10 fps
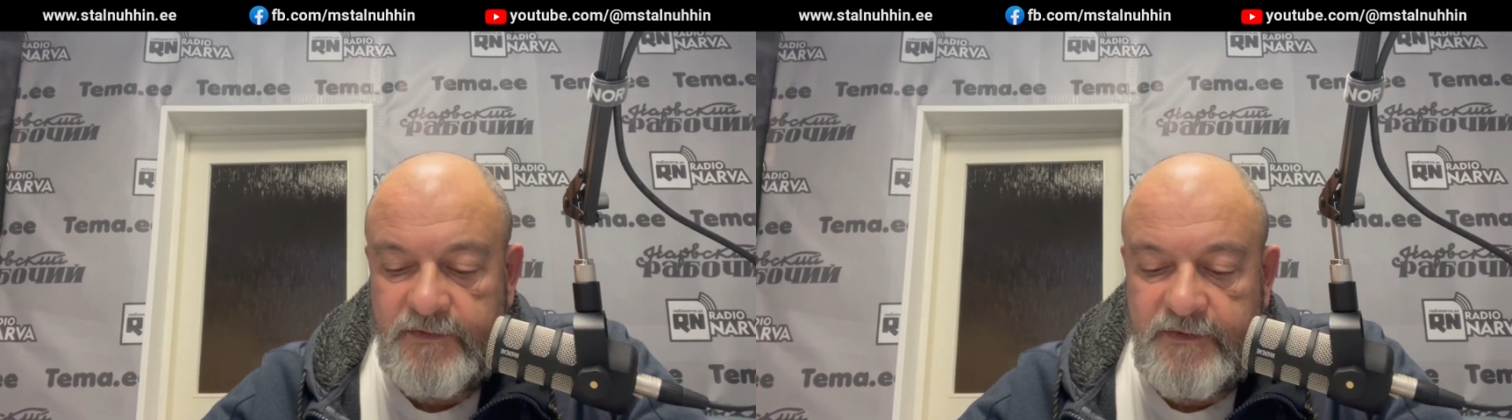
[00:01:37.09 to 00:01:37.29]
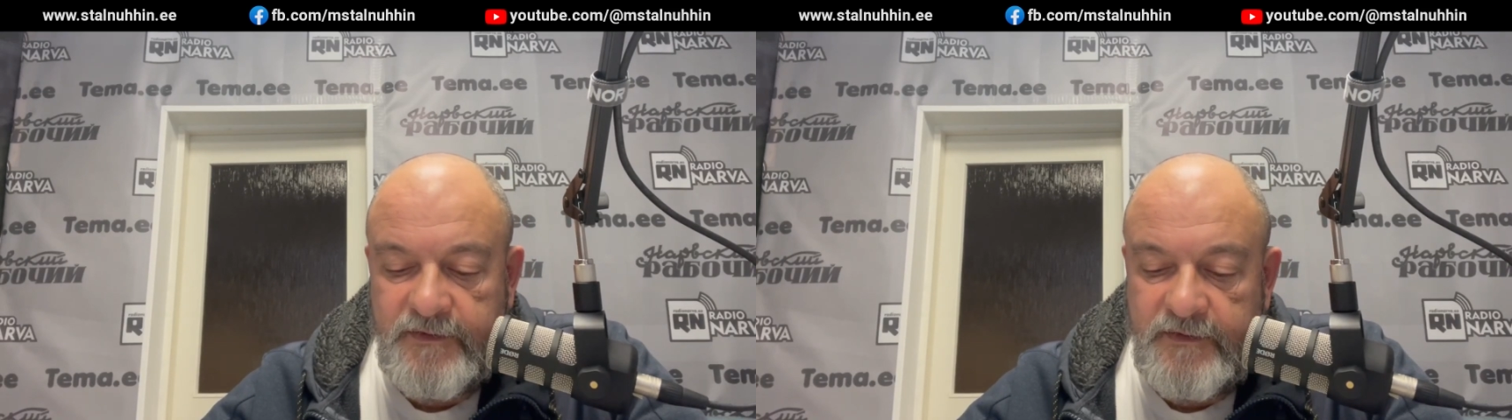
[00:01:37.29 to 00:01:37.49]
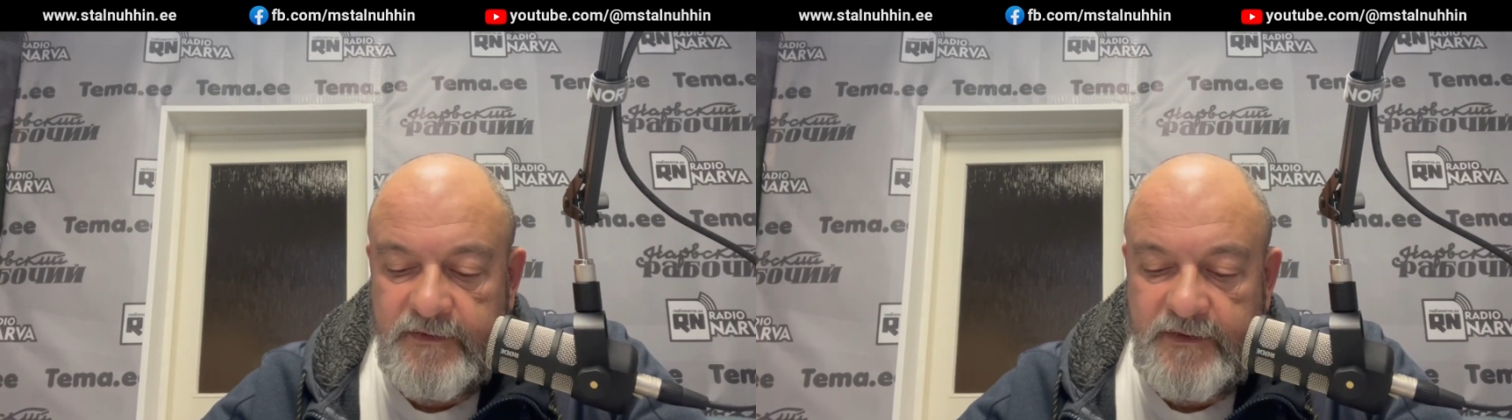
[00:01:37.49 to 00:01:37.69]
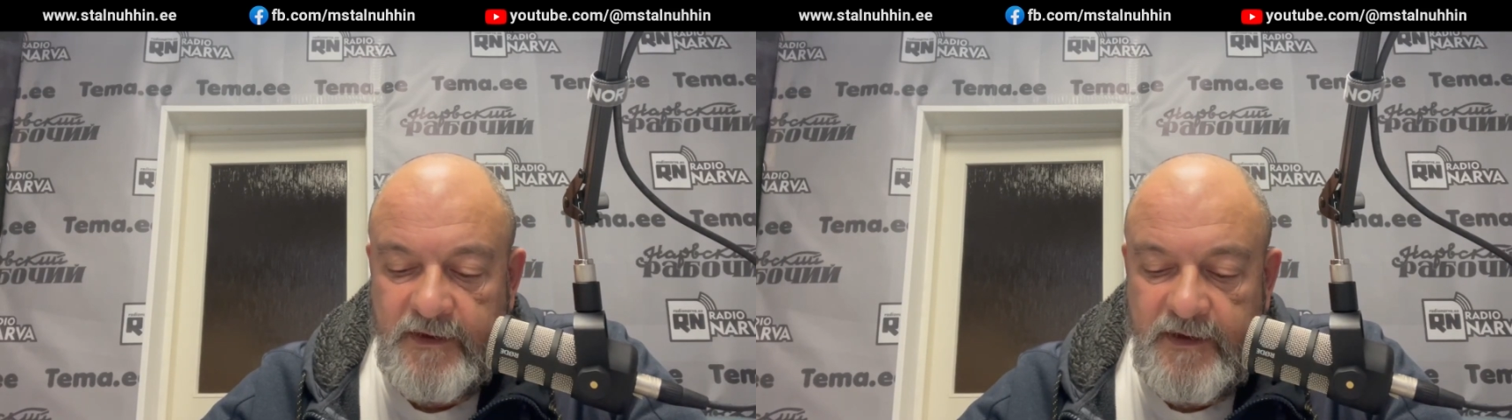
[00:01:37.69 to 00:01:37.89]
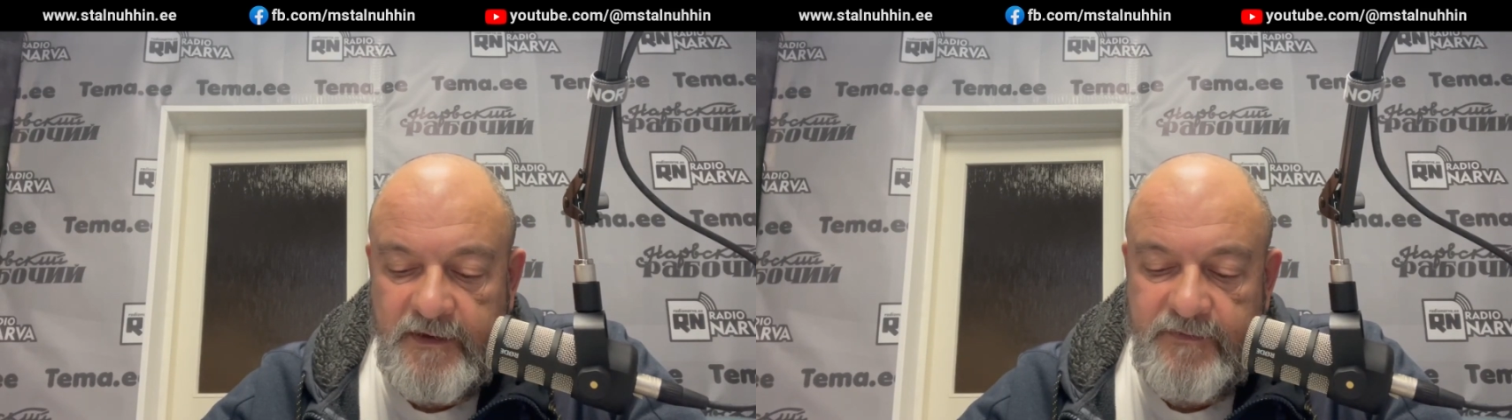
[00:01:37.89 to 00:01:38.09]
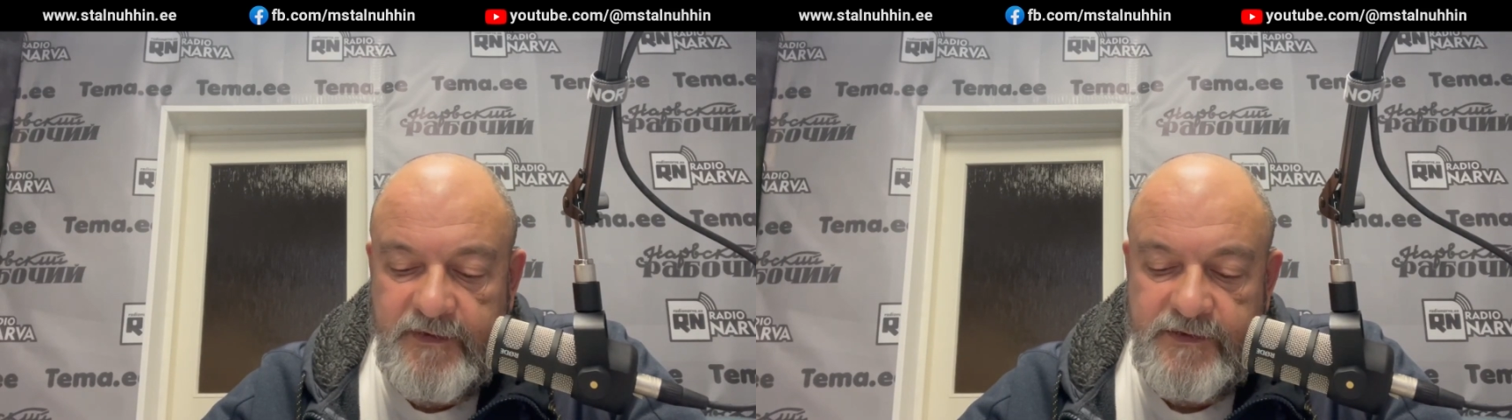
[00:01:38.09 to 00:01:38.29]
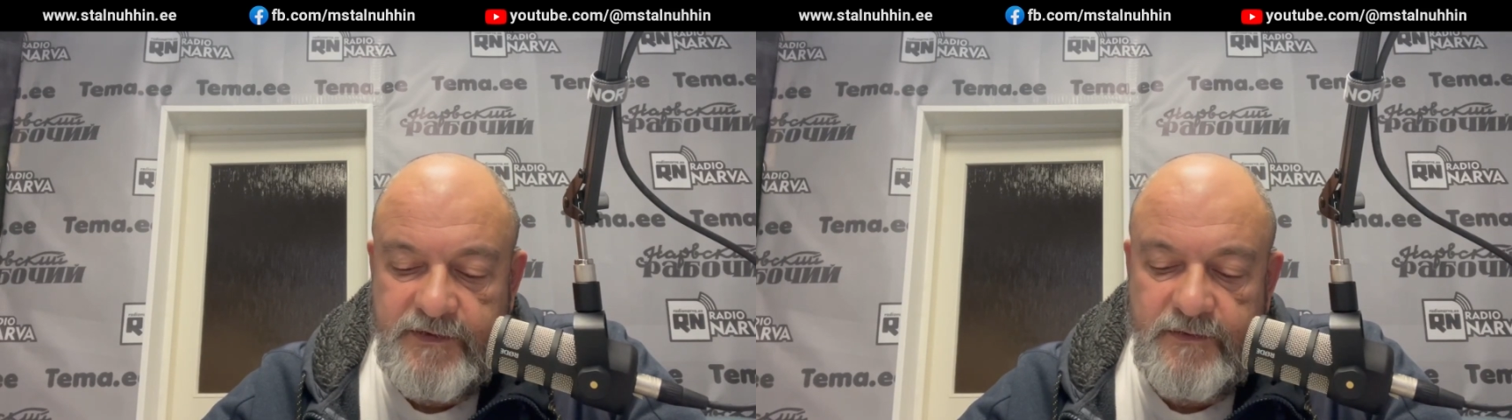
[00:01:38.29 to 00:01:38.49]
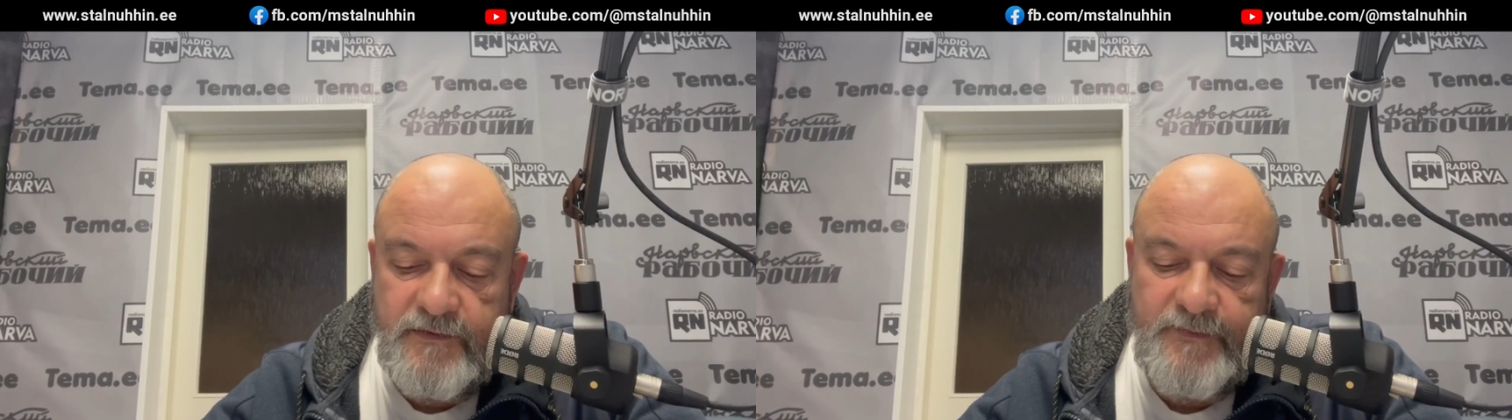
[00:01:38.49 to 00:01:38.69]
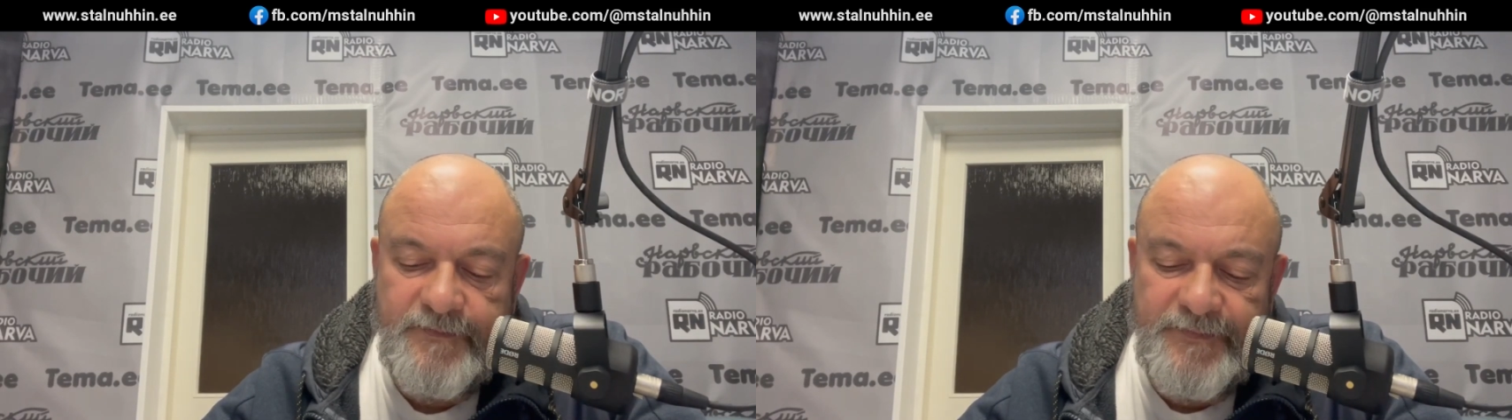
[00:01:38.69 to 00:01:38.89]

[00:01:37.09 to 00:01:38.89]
э, такая вещь, что